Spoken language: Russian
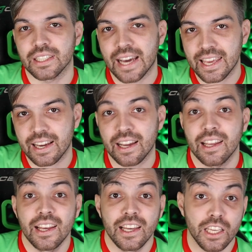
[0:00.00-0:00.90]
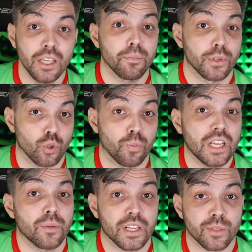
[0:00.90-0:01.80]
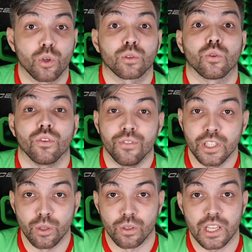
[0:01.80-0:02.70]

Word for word: лайка и приступать к просмотру видео.